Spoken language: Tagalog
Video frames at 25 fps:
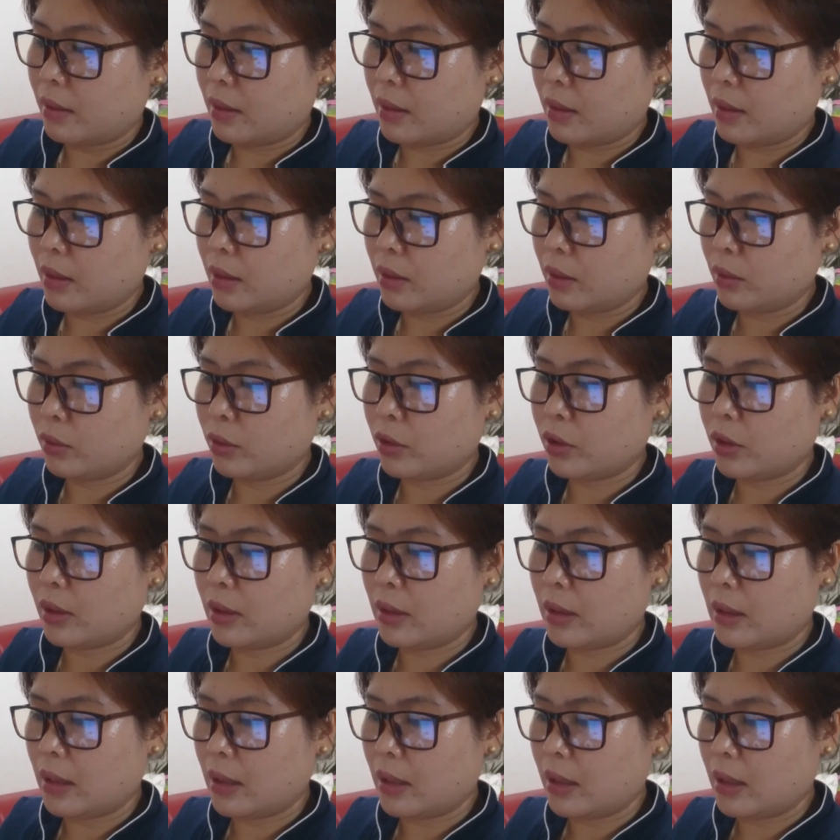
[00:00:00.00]
Ganito siya
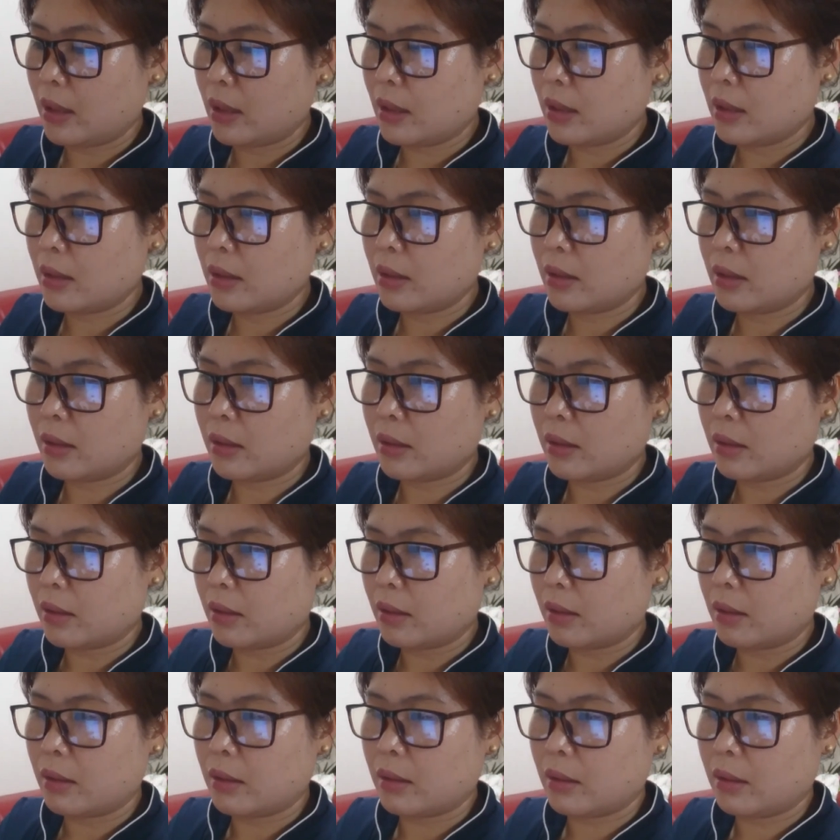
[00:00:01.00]
guys.
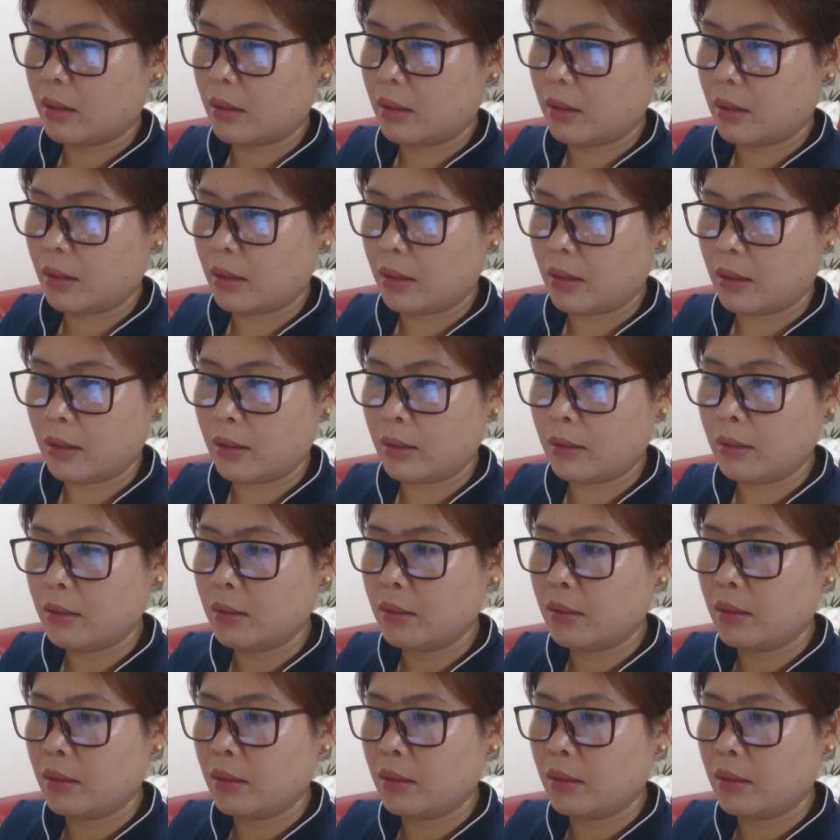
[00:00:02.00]
Ayan.